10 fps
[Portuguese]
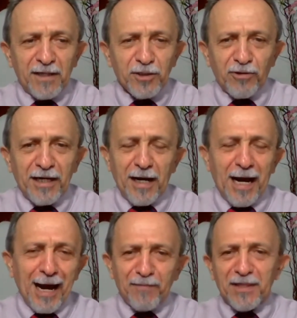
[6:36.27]
Mas eu
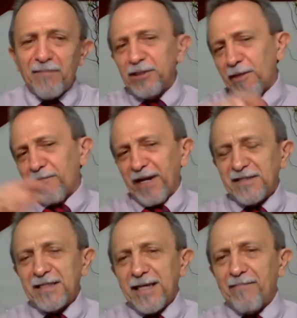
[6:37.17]
queria rapidamente
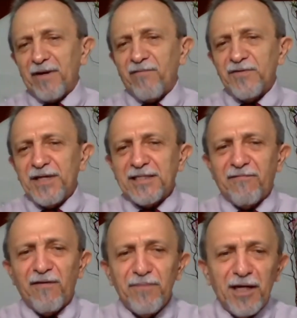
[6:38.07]
apresentar para você
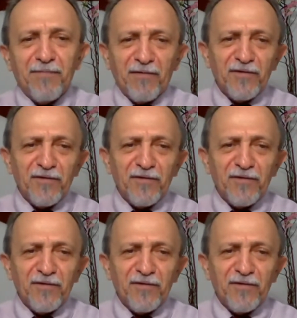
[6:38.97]
essa família,